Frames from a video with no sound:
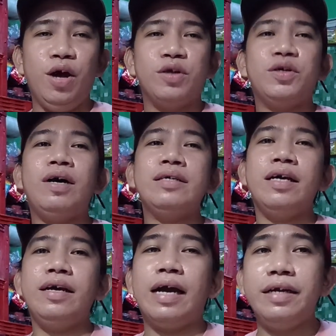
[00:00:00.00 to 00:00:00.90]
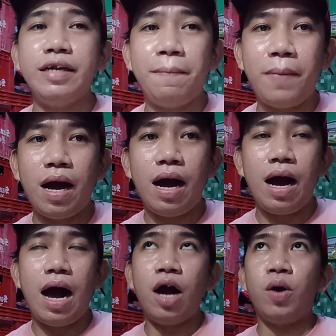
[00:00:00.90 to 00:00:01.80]
So kasi kanina
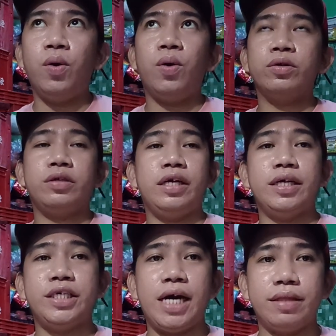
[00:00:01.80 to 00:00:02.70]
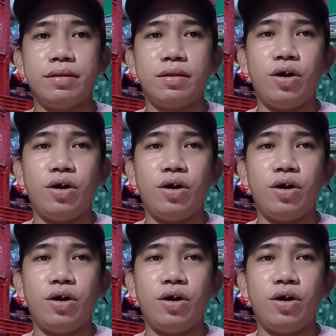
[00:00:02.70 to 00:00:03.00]
pa ako chinachat